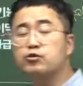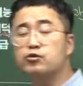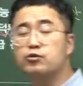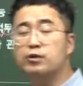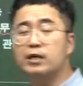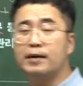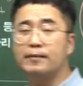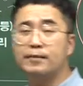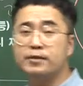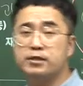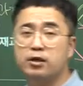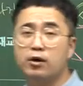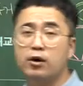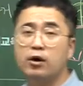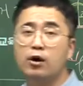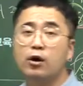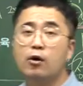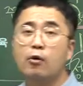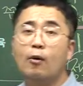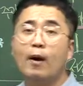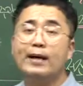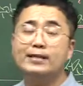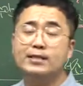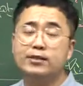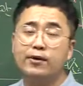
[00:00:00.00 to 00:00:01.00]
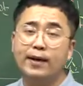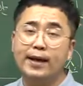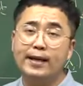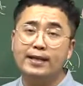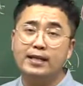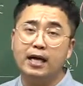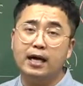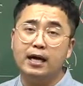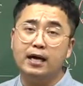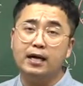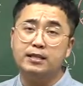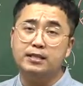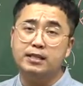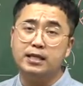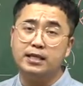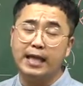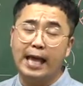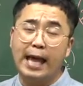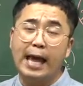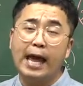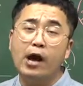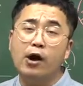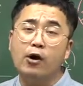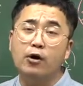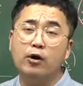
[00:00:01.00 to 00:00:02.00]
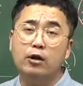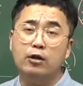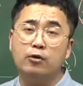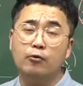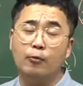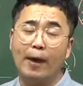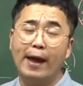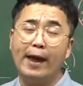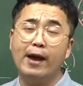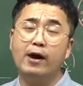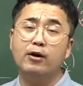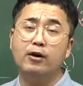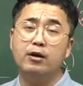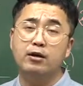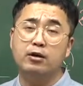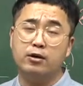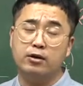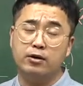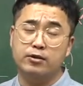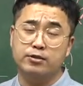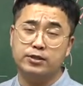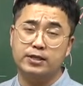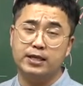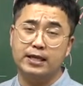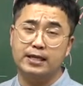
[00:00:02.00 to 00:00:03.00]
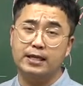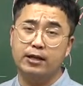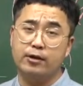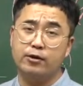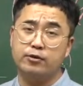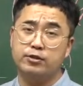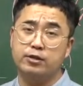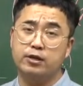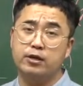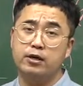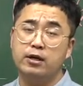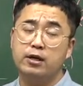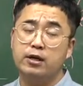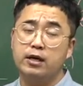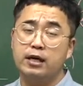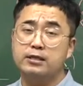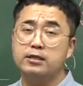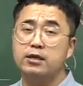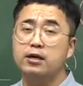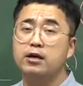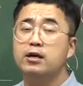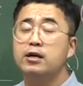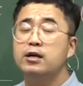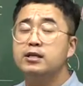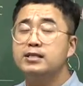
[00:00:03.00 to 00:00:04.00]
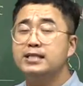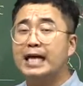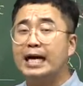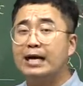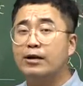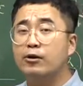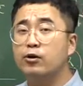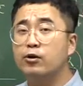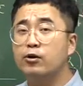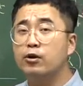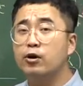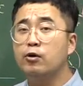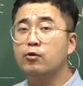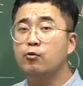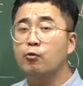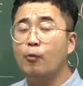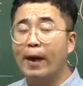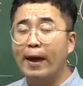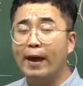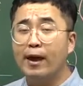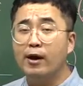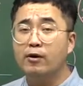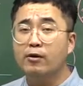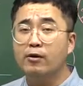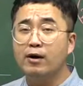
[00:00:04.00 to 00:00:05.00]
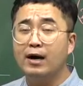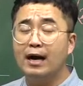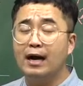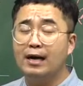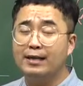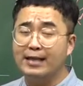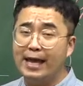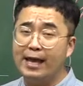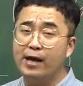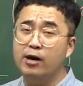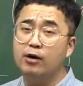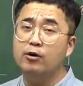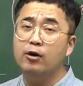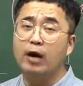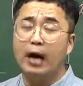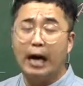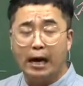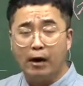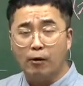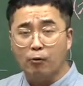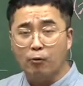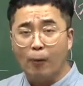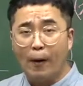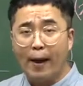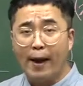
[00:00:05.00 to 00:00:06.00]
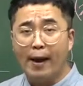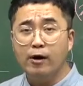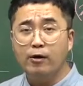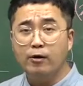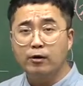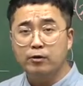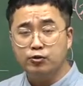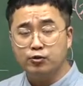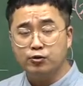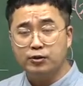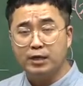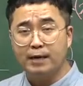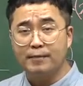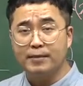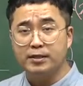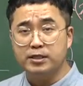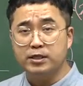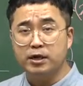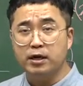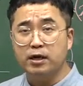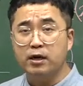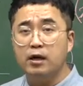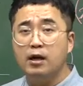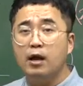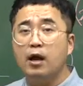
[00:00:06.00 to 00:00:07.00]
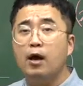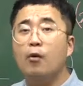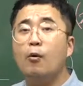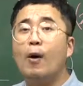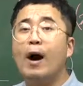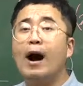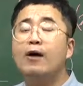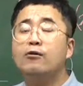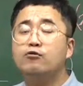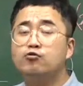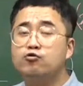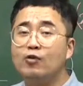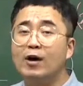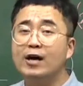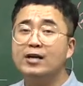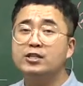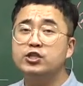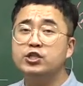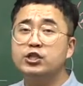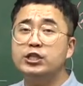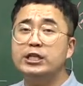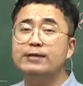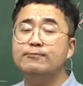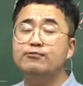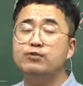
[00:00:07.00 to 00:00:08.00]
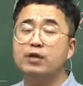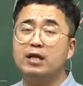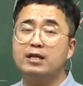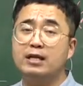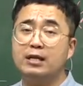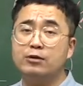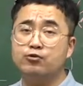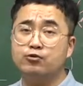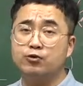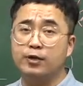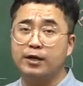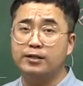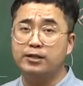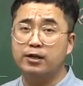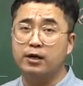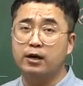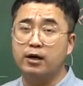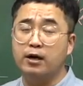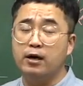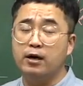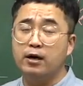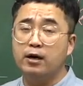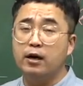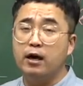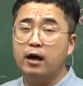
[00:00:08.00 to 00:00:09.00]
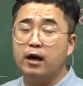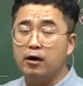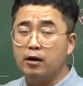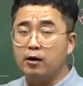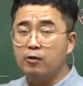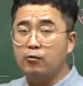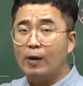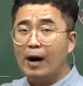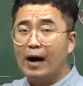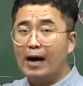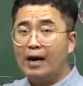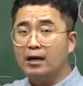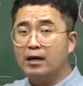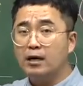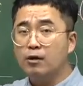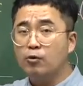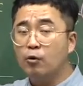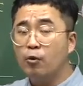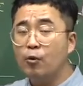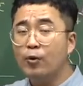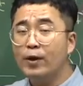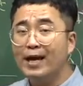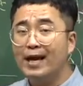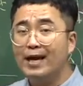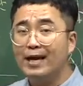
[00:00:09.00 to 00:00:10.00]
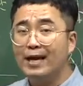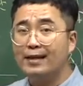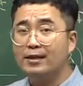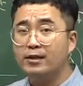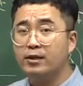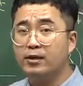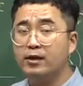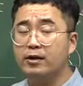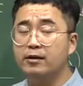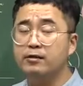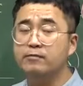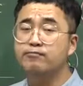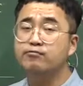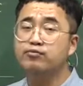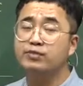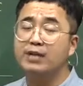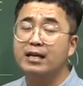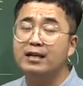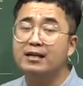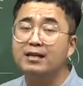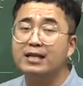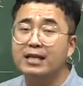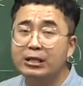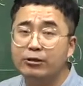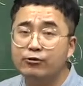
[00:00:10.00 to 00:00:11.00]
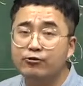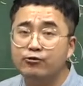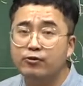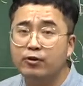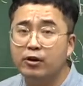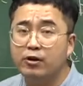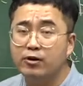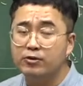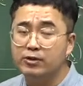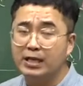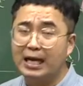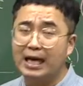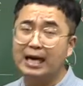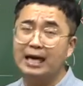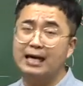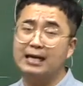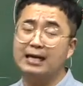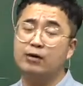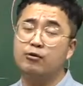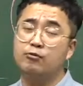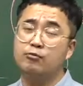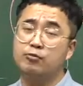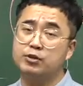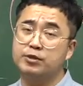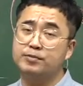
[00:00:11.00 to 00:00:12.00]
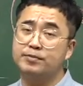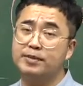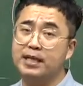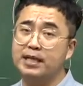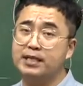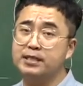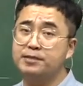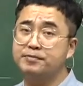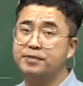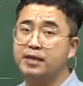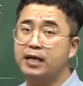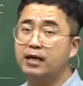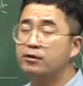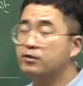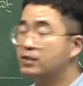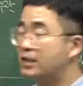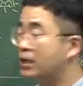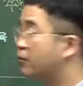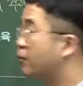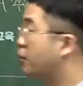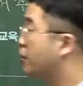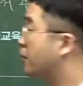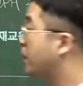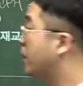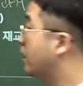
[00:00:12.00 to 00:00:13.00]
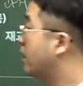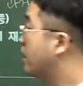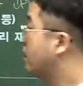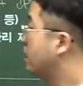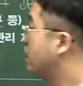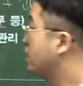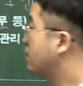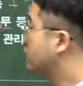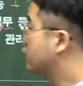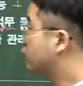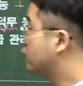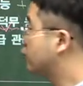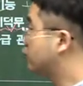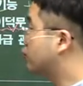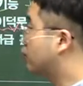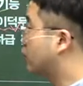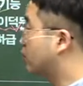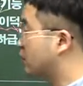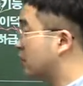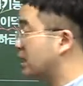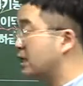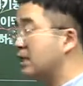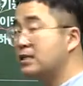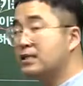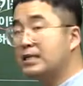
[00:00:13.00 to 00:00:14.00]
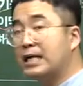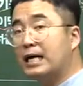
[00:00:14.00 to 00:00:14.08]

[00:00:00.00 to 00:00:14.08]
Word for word: 조성하면서 화성에다가 이제 내형을 외형을 건설하게 되는 거죠. 그래서 장영영 외형과 아, 내형과 외형을 조성하면서 와 국왕 친위 부대를 따로 조성해서 어, 왕을 호위하게 했던 부대를 키운 거다라고 보시면 되겠습니다. 장영영 군권을